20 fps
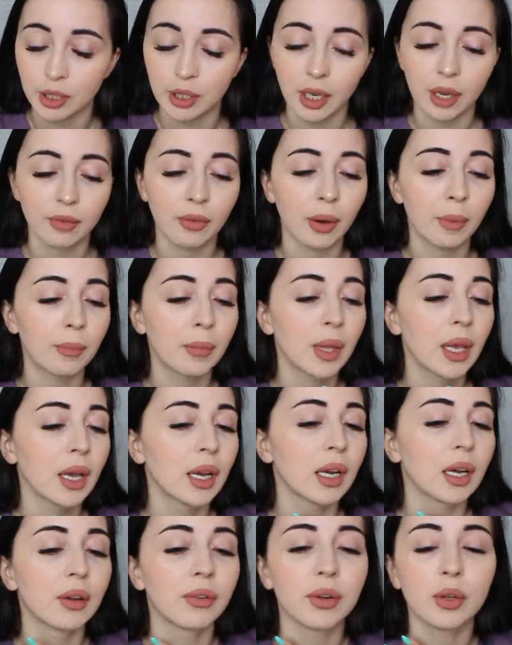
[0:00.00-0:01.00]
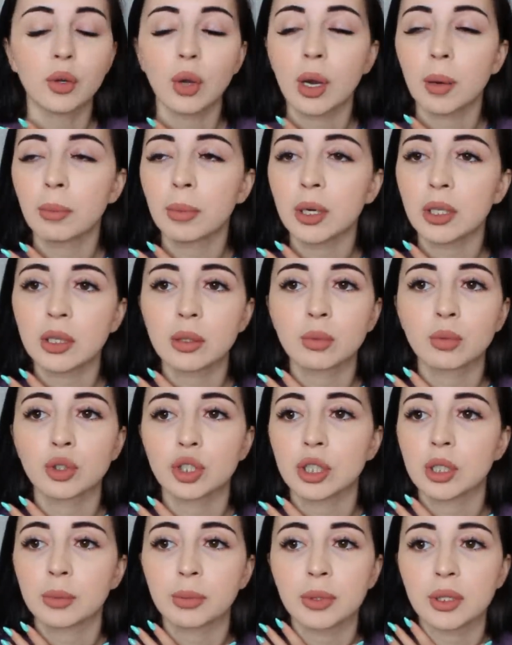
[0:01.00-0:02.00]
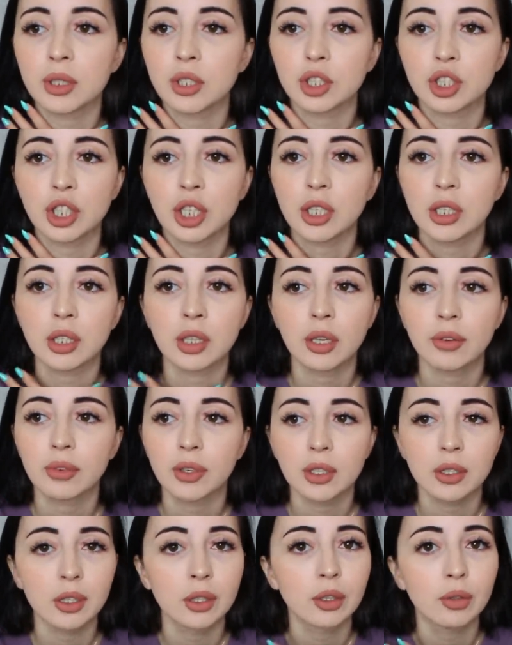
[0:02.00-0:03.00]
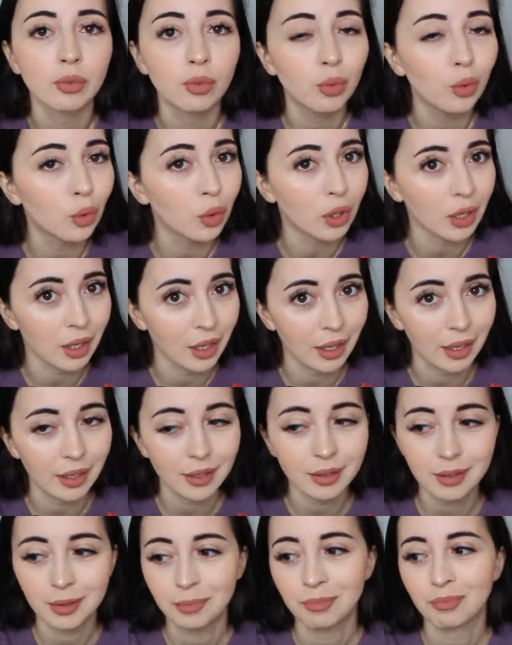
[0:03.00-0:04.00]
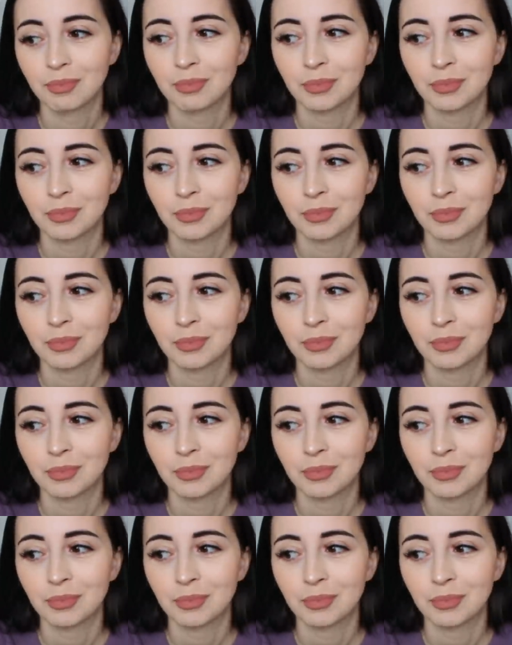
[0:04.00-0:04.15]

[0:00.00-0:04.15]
Я вам говорю об этом уже на протяжении, наверное, двух лет.